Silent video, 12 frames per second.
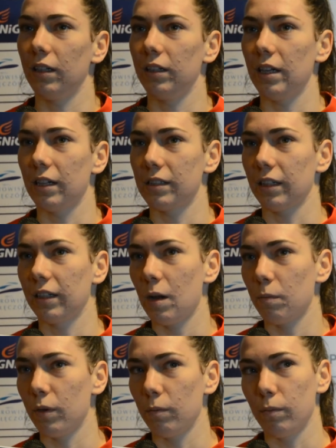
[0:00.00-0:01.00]
jak
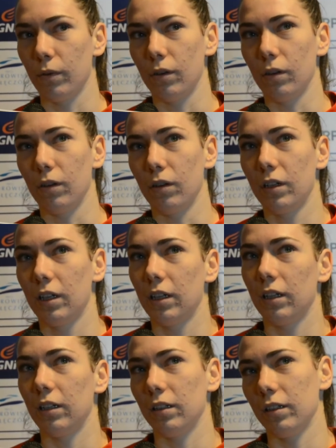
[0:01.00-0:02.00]
zagramy, bo
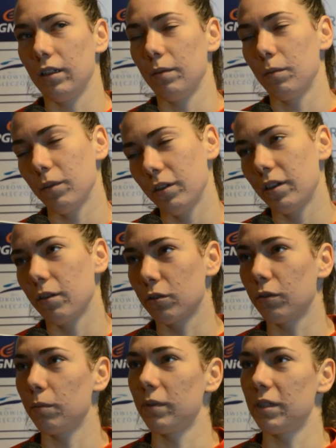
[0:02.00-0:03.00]
no nie
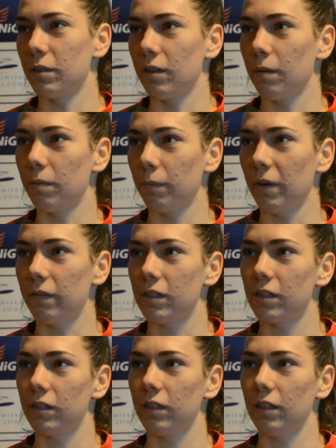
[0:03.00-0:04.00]
oszukujmy się, trzeba
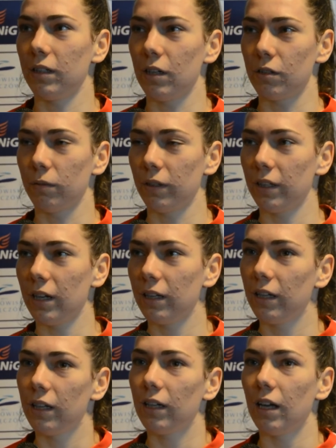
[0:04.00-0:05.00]
poprawić naszą grę,
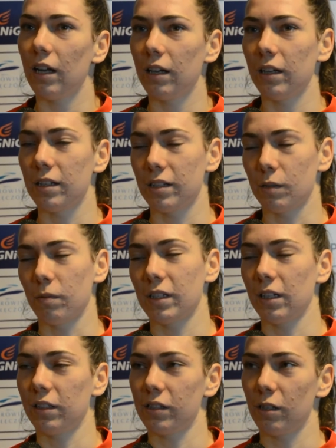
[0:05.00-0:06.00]
ale jesteśmy w
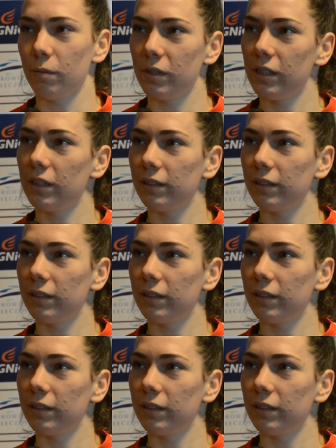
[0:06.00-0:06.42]
stanie to zrobić.